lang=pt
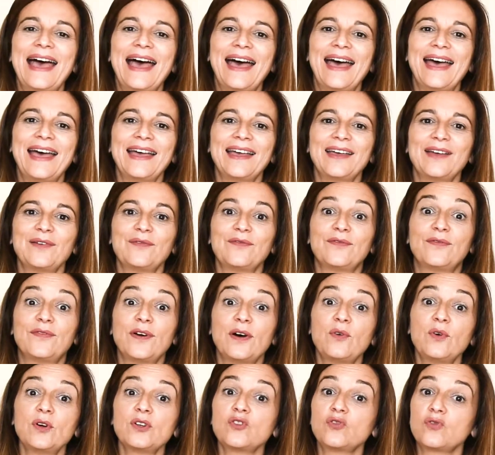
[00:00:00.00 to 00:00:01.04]
uh,
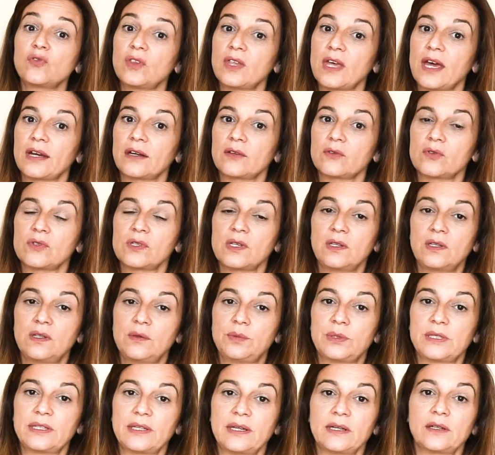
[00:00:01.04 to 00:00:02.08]
vão ajudar-nos a
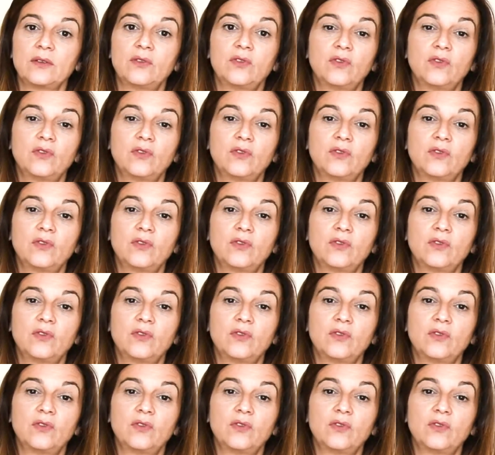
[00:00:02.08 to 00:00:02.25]
libertar